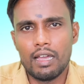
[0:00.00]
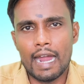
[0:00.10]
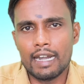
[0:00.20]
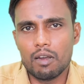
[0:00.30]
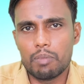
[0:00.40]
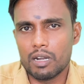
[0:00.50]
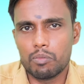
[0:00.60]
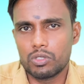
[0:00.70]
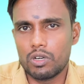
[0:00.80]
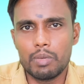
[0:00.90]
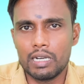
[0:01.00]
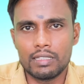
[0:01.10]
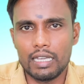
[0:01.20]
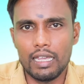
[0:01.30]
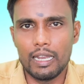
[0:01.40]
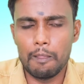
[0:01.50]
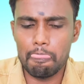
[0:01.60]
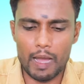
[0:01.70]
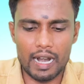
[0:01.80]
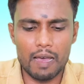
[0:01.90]
ஹேண்டில் பண்ண போதும் அப்படின்னு தெரியல
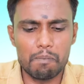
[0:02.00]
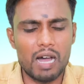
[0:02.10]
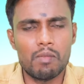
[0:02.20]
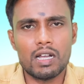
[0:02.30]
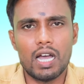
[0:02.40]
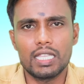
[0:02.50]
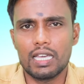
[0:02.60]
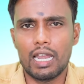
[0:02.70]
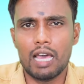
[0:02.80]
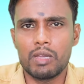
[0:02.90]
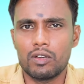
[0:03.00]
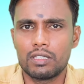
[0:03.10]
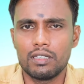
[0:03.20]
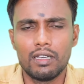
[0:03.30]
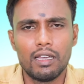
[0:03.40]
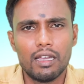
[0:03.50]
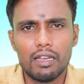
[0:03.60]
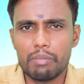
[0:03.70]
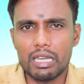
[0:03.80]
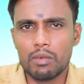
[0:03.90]
ஆனா பாமக இதை எல்லாமே வந்து
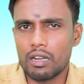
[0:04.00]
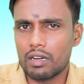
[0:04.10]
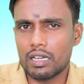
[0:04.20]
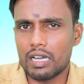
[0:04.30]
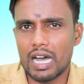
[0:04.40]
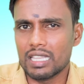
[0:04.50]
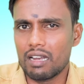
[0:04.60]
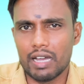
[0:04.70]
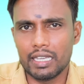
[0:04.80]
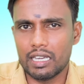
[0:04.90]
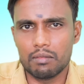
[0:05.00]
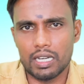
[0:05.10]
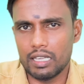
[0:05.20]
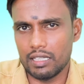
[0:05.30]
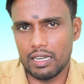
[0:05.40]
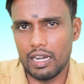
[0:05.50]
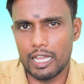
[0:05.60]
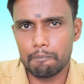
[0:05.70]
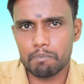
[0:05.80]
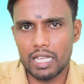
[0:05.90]
பெருமளவிற்கு காதல வாங்கிக்கிற மாதிரியே
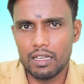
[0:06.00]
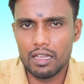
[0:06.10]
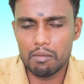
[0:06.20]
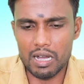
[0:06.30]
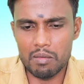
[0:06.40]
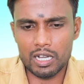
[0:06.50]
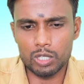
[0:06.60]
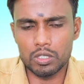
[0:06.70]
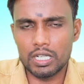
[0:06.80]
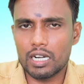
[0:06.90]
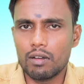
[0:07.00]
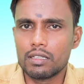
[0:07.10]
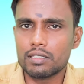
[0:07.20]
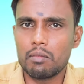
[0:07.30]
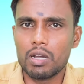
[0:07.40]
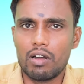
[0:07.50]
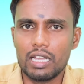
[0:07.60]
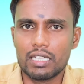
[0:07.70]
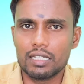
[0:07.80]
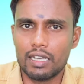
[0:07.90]
தெரியல பாமக தொண்டர்கள் வந்து சமூக
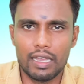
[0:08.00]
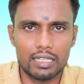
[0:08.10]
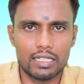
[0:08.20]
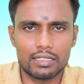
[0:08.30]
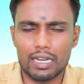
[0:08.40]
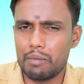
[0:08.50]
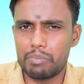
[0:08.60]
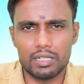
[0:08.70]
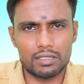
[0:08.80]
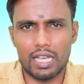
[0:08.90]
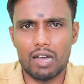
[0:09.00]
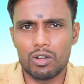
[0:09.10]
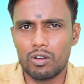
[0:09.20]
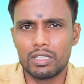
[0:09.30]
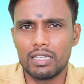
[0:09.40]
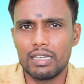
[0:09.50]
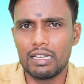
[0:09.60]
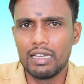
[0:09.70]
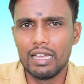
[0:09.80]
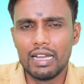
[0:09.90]
வலைதளத்துல எல்லாம் பெருசா அவங்க வந்து
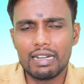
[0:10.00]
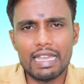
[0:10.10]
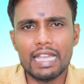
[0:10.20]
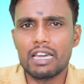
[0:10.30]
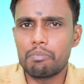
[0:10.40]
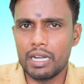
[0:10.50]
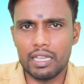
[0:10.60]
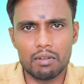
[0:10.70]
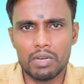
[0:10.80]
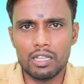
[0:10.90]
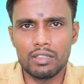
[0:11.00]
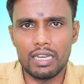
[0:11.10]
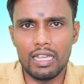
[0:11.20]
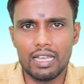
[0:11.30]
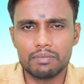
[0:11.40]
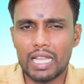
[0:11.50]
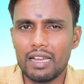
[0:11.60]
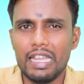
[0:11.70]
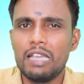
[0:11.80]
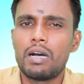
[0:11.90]
டேக் கேர் பண்ணிக்கிற மாதிரியும் தெரியல
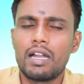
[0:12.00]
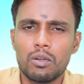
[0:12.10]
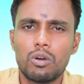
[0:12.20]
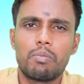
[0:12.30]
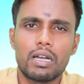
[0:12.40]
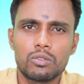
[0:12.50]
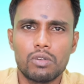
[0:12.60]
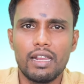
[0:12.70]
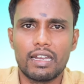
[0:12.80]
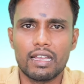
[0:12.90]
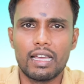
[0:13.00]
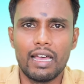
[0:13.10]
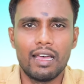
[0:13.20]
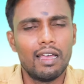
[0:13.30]
நீங்க மாட்டுன்னு ஒரு பக்கம் சொல்லிட்டு இருங்க